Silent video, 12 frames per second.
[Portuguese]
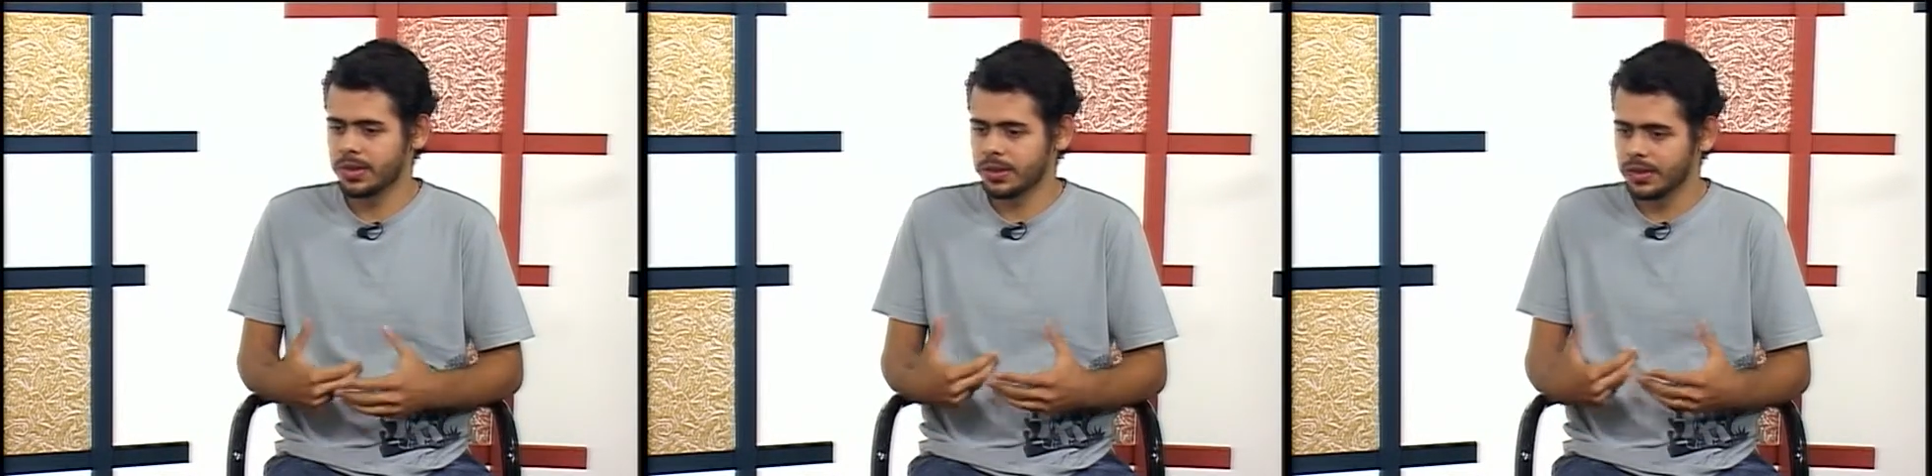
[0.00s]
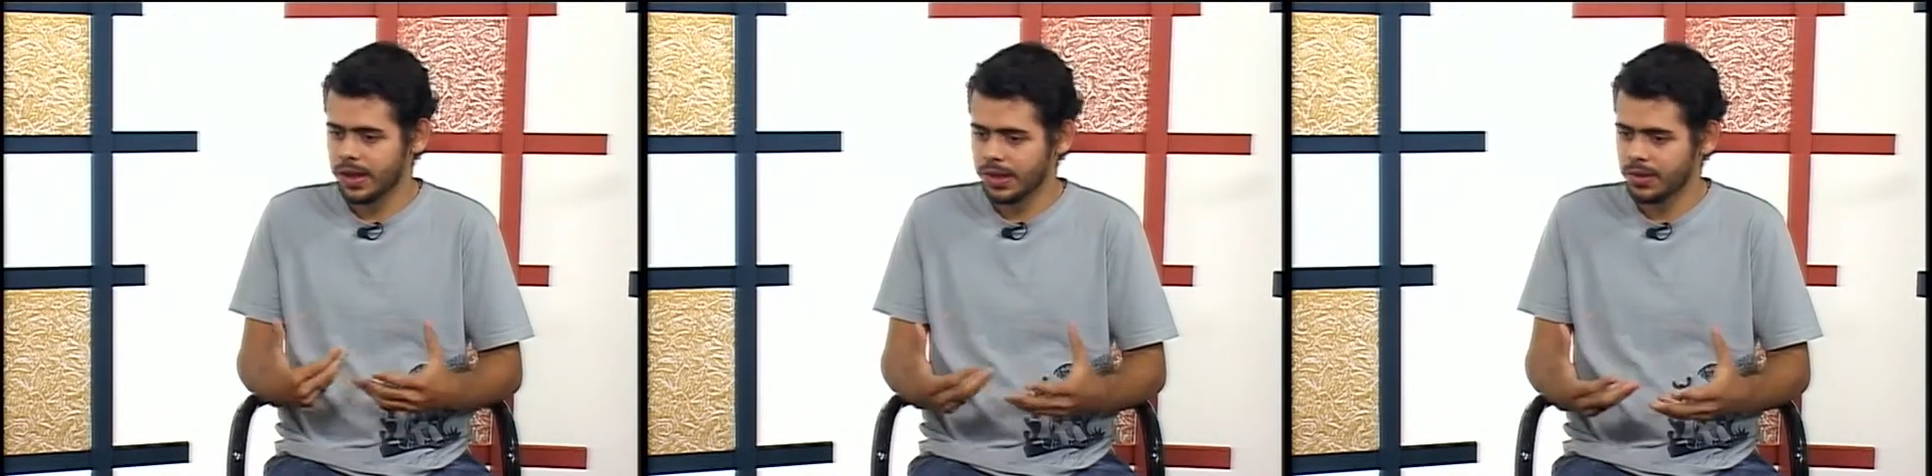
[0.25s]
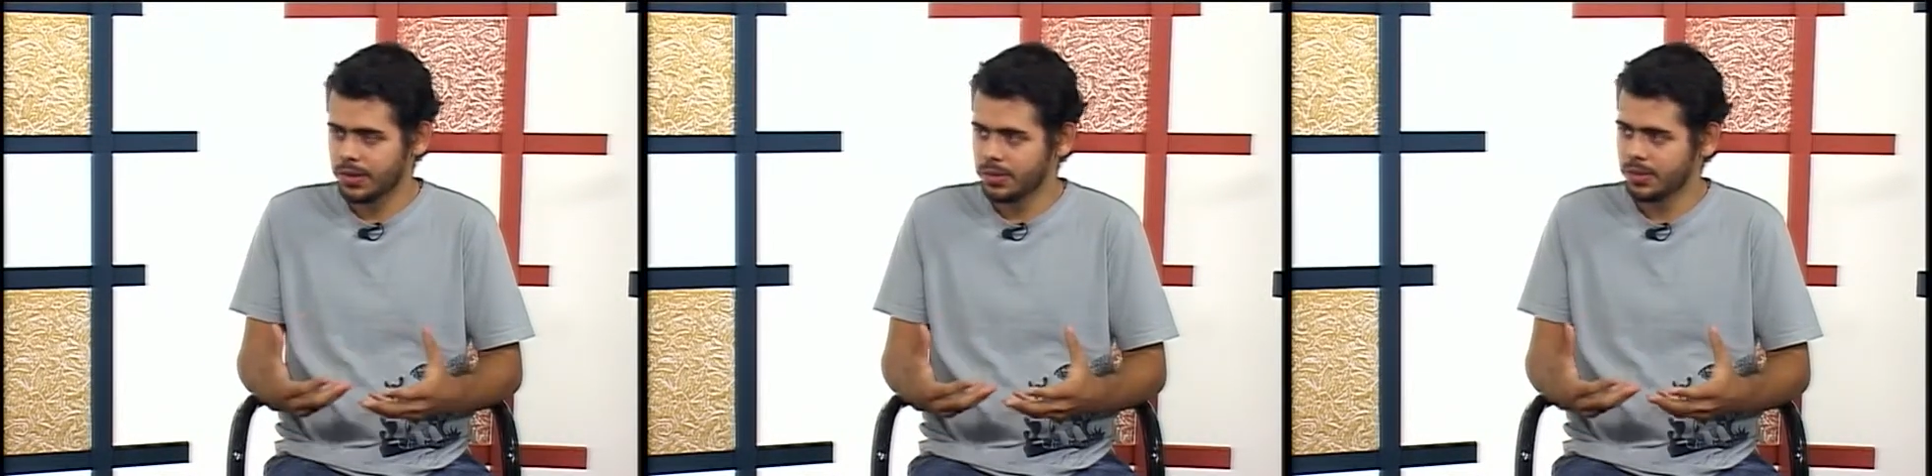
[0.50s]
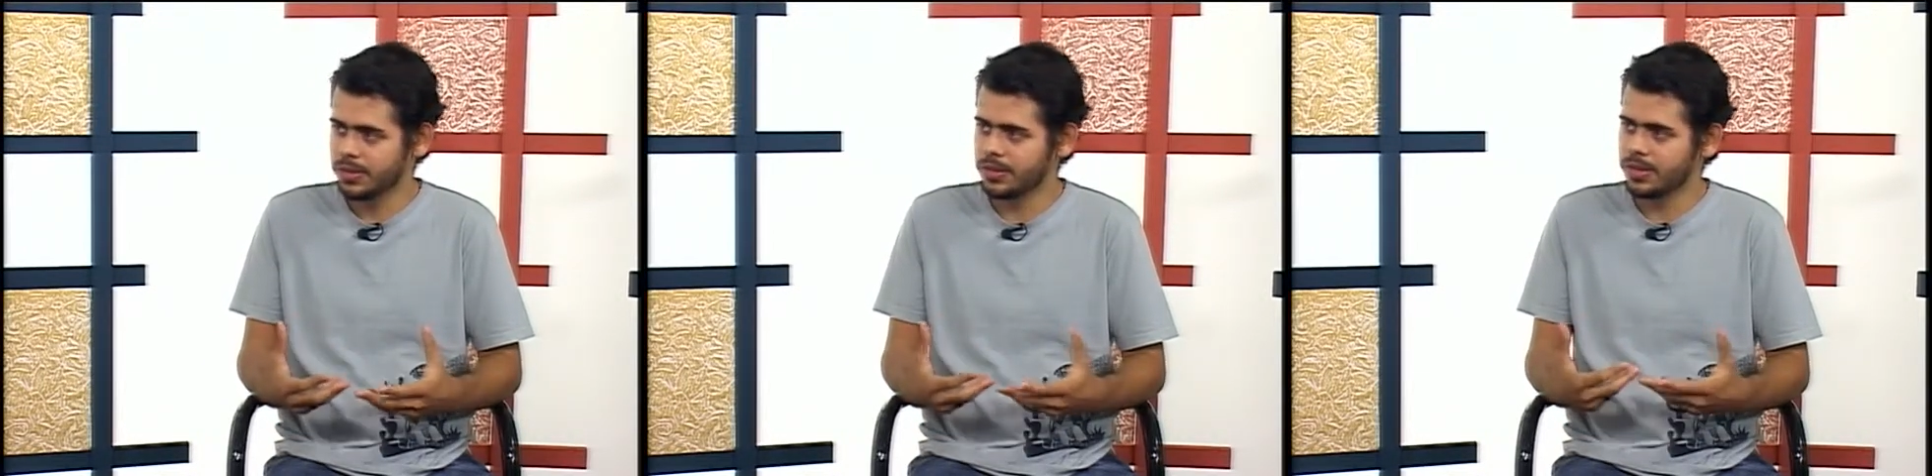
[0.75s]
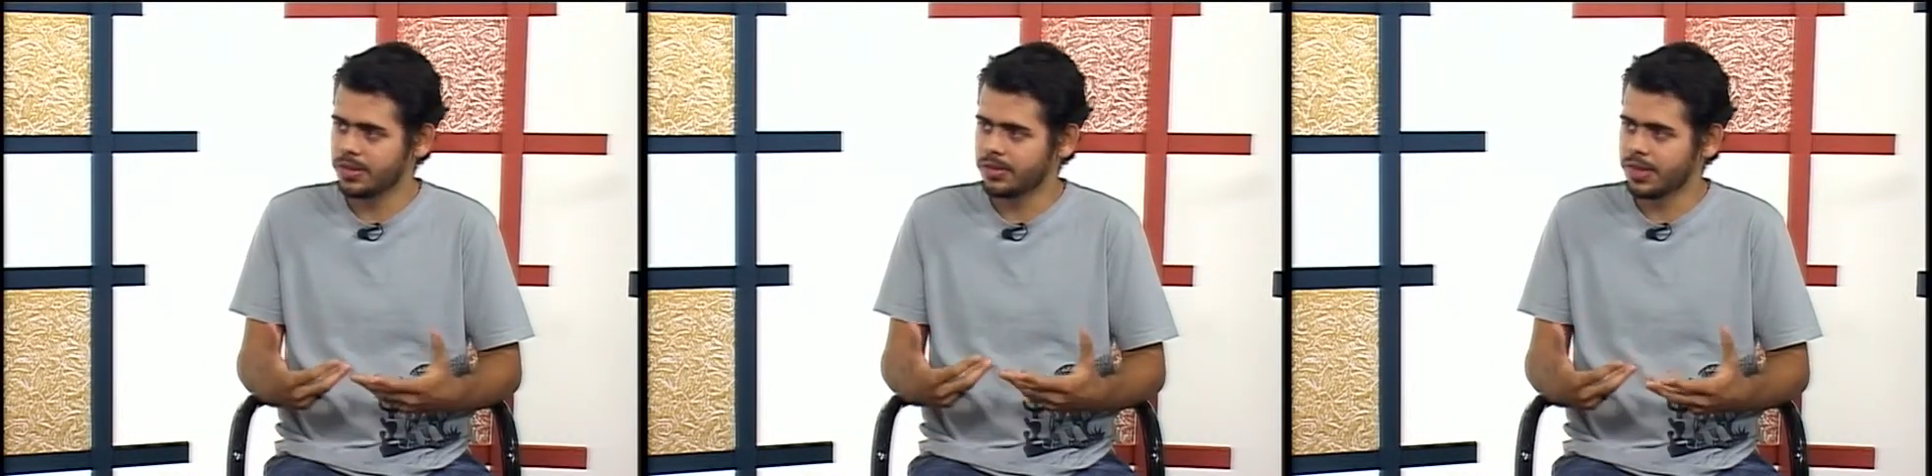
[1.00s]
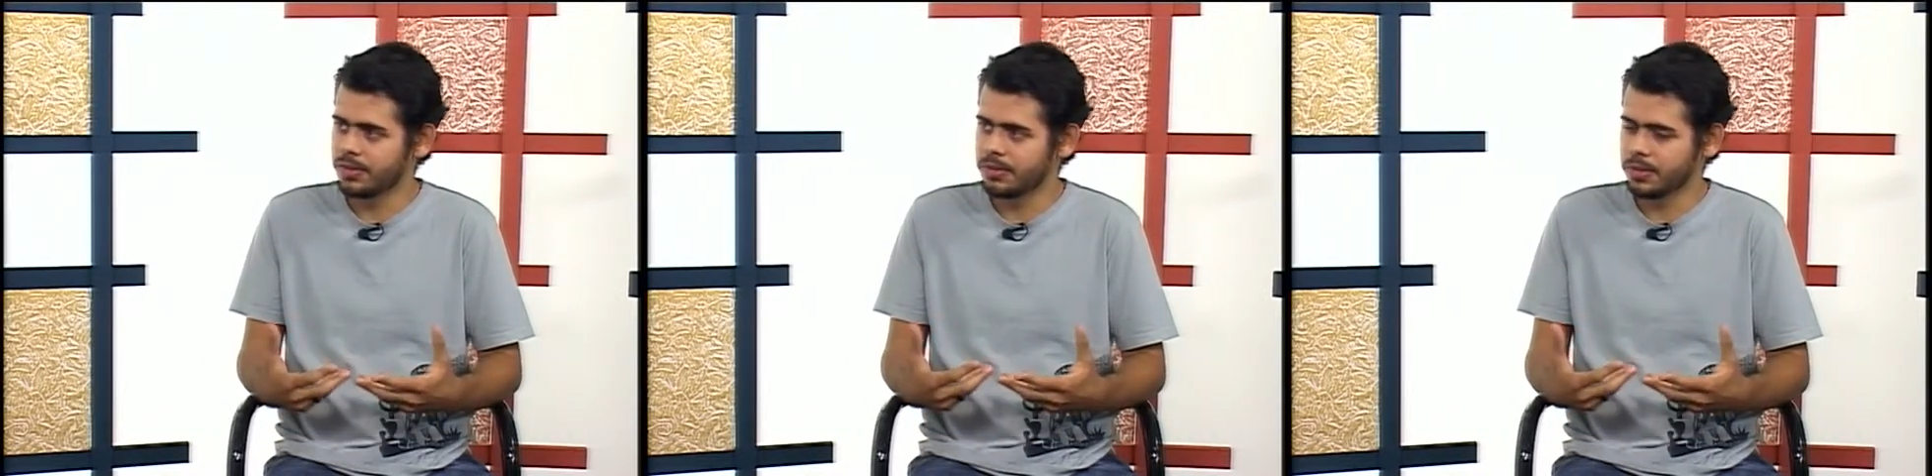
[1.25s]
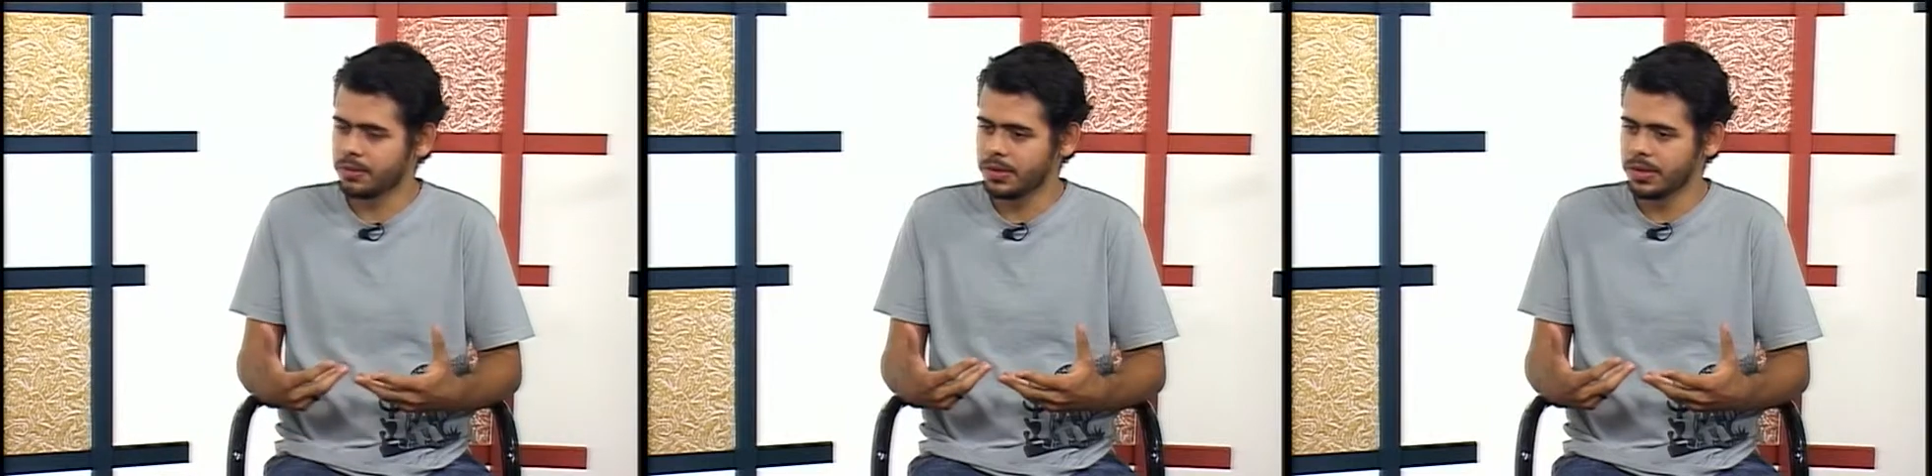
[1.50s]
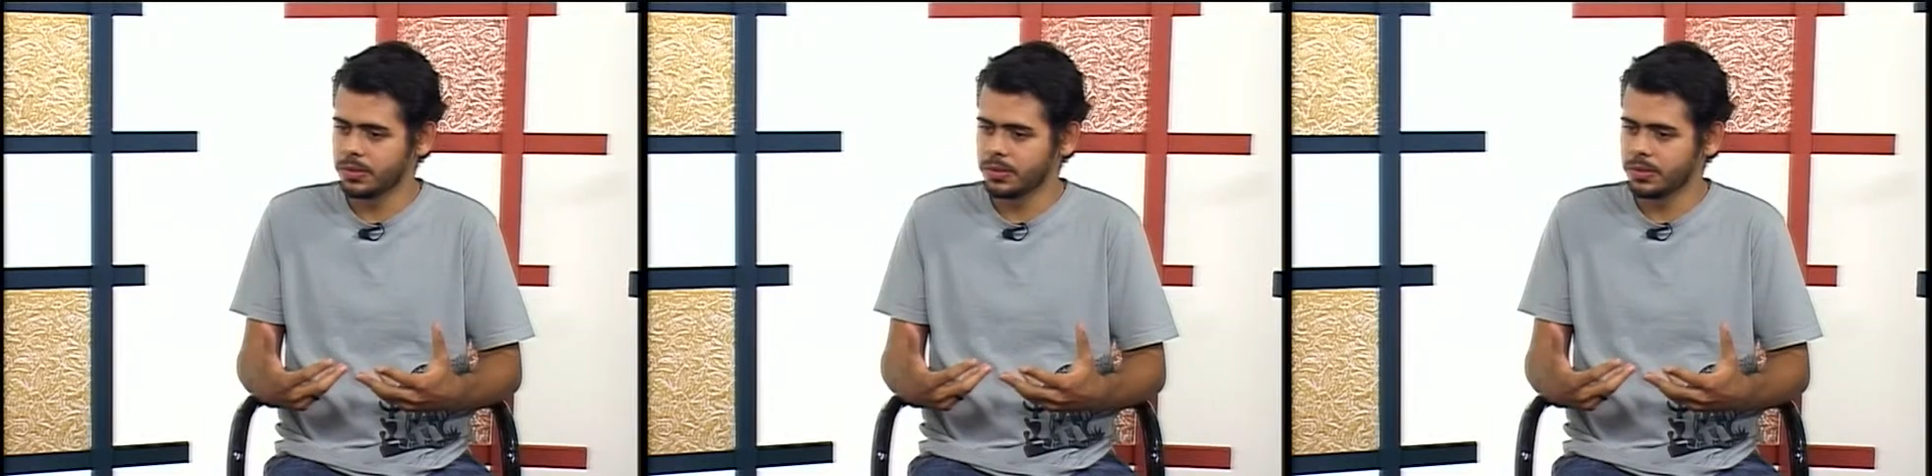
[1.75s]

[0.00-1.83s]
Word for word: técnico, de que você vai para